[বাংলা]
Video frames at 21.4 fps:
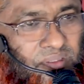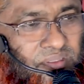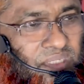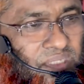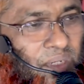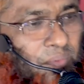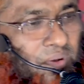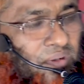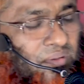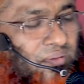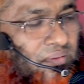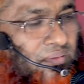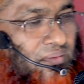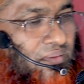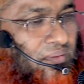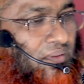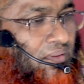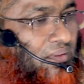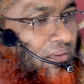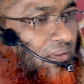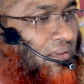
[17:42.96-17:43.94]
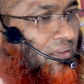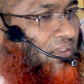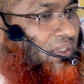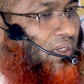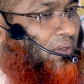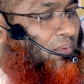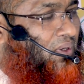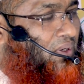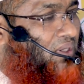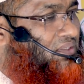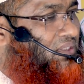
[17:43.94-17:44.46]
যেমন
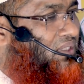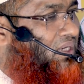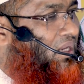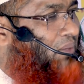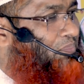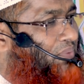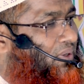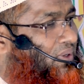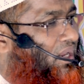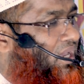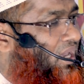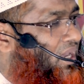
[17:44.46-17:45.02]
কেউ বলেছেন আপনারা